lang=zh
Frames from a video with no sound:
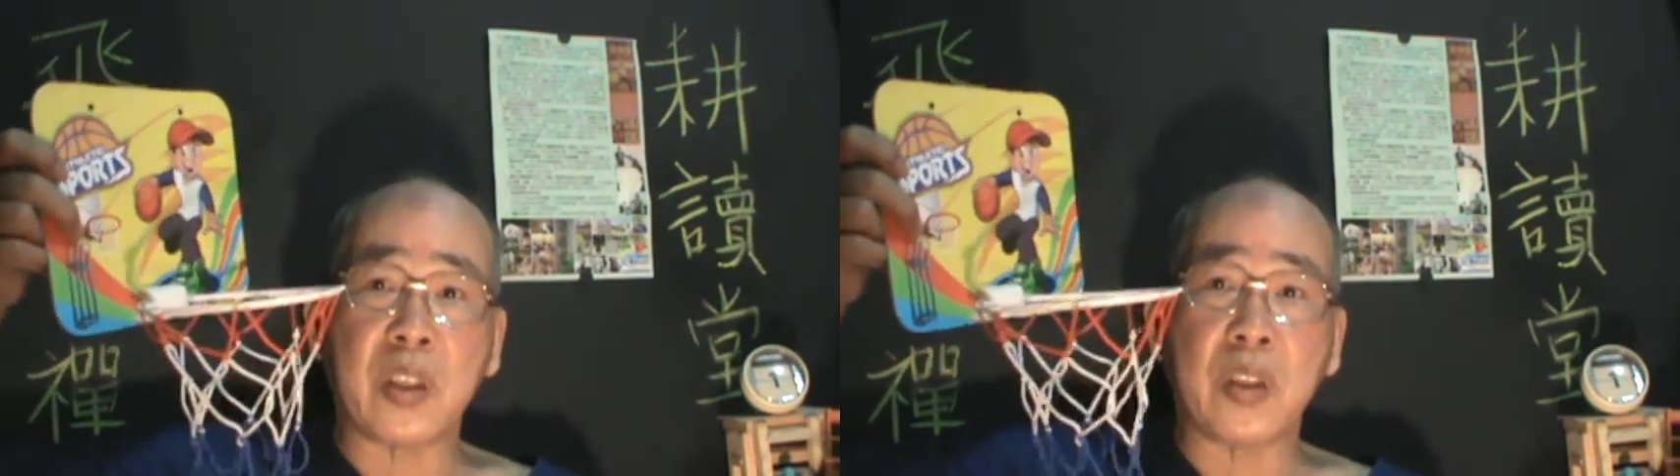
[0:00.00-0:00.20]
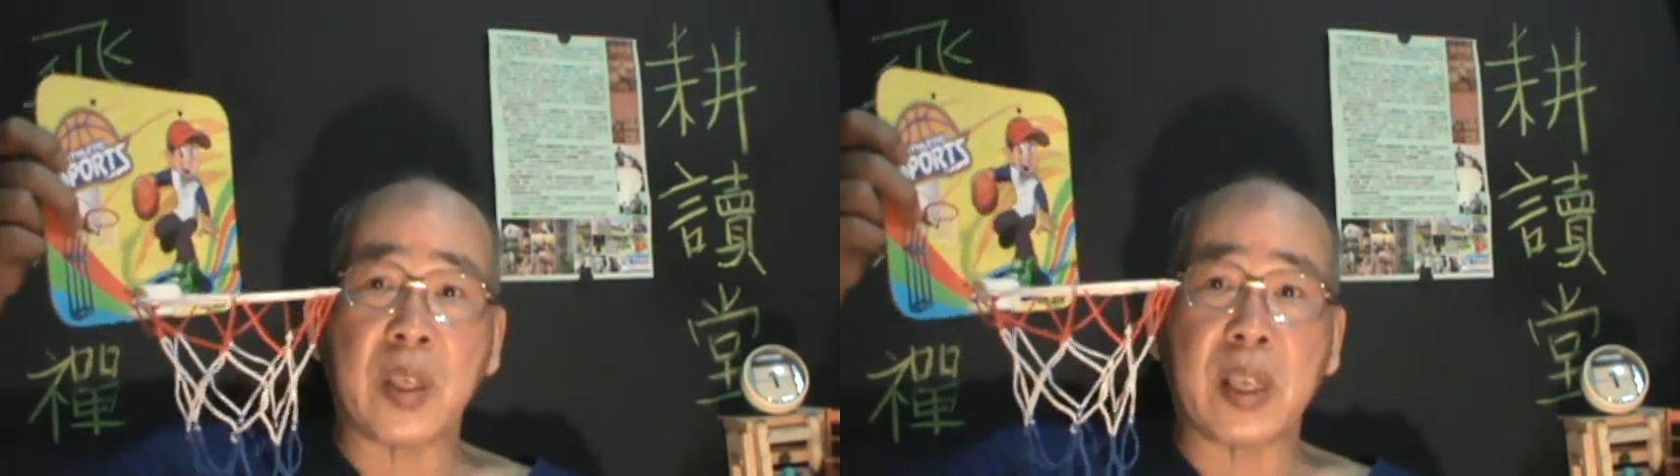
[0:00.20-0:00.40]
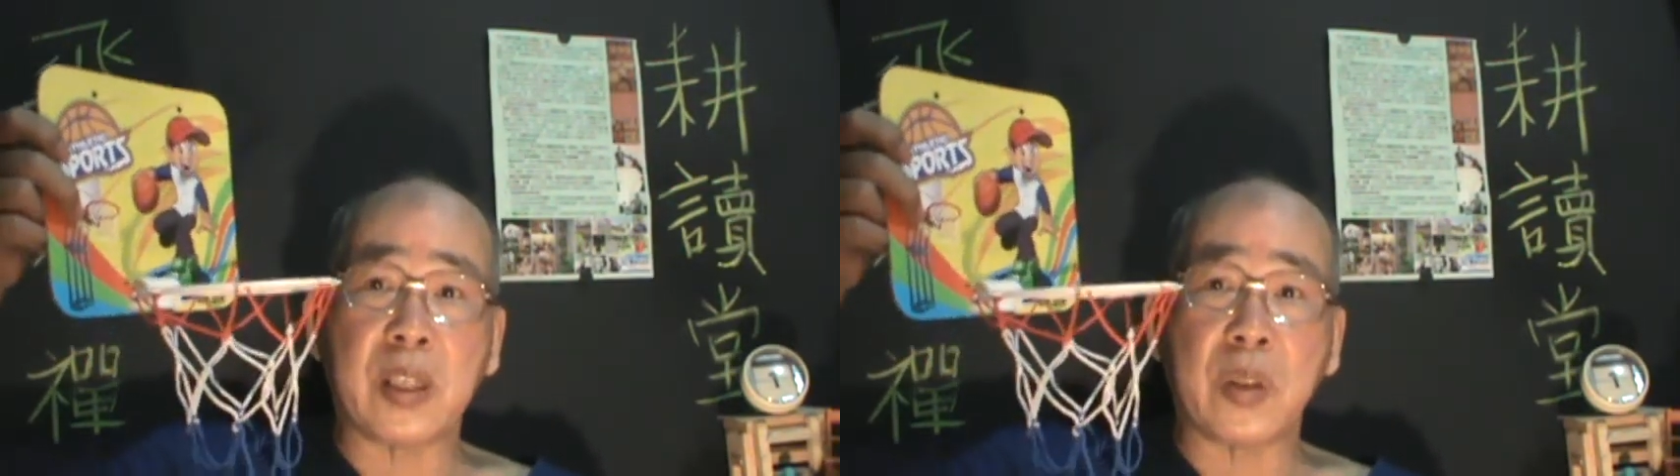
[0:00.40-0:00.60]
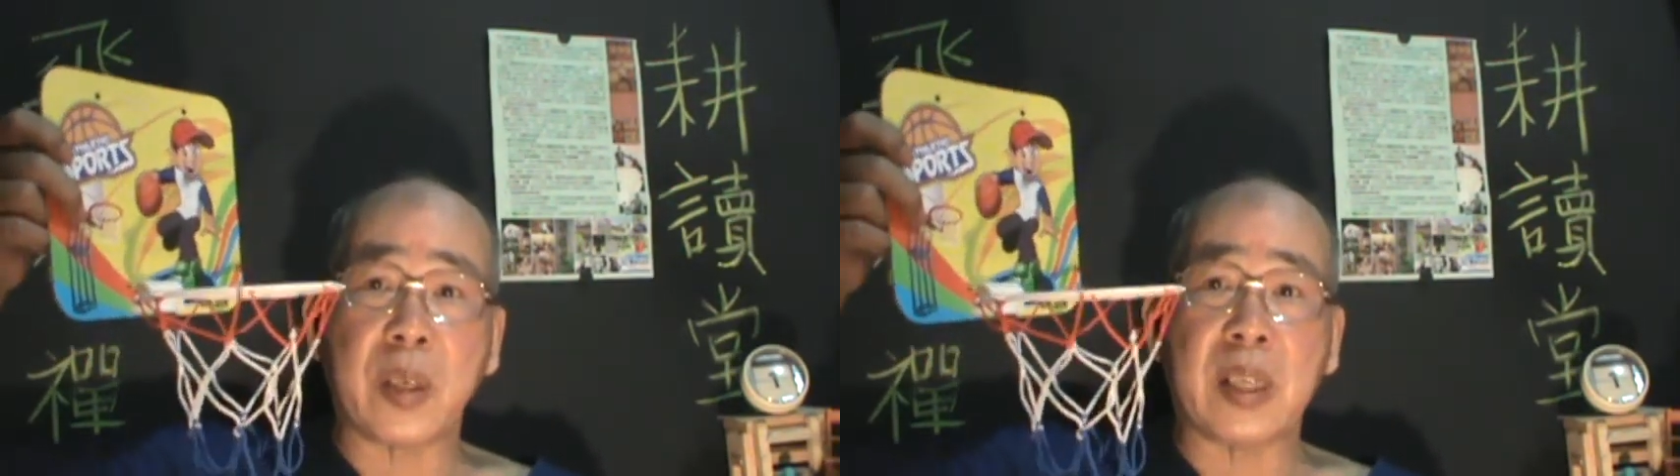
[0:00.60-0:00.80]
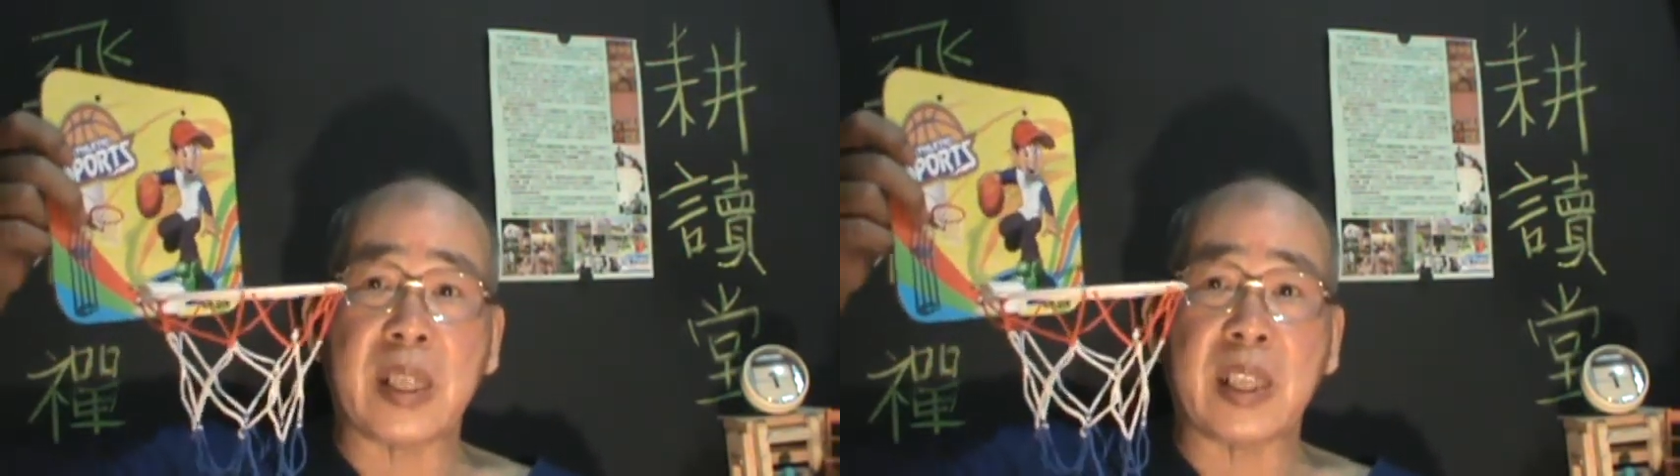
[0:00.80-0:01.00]
就可以就
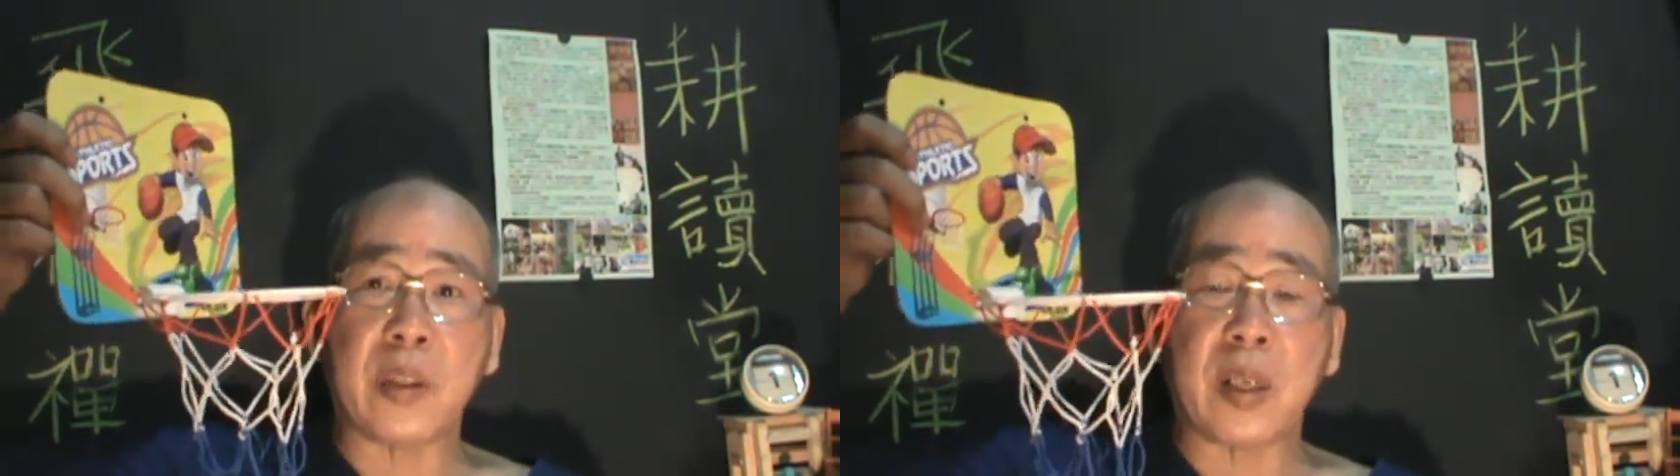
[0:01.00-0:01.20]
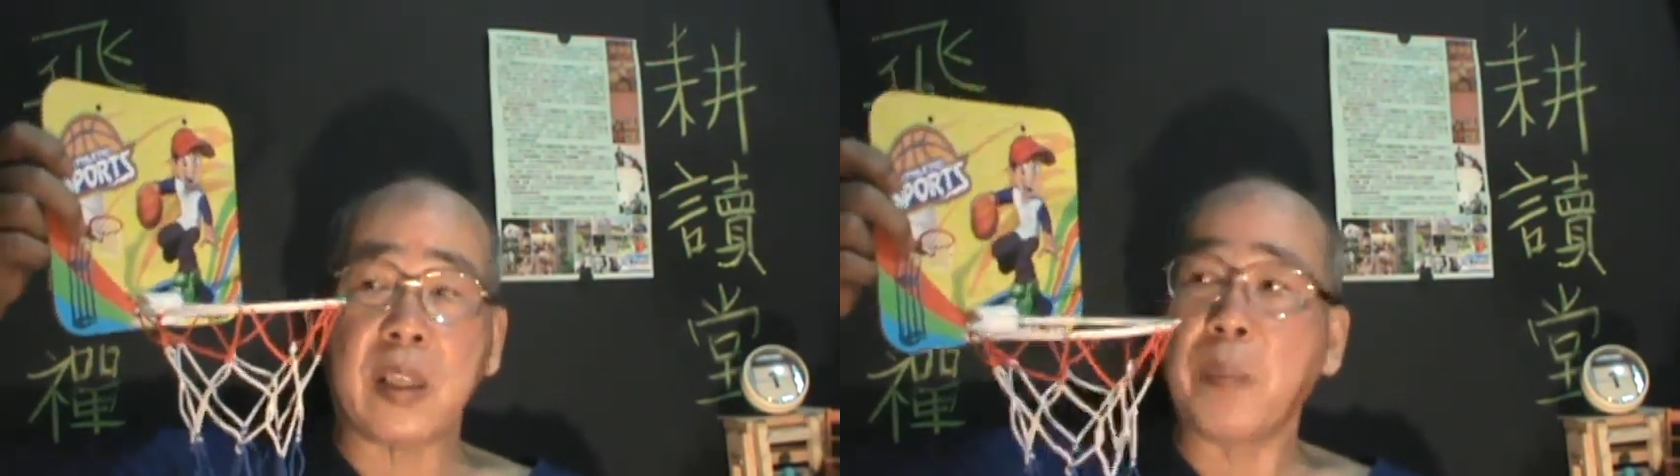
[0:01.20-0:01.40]
可以在这边，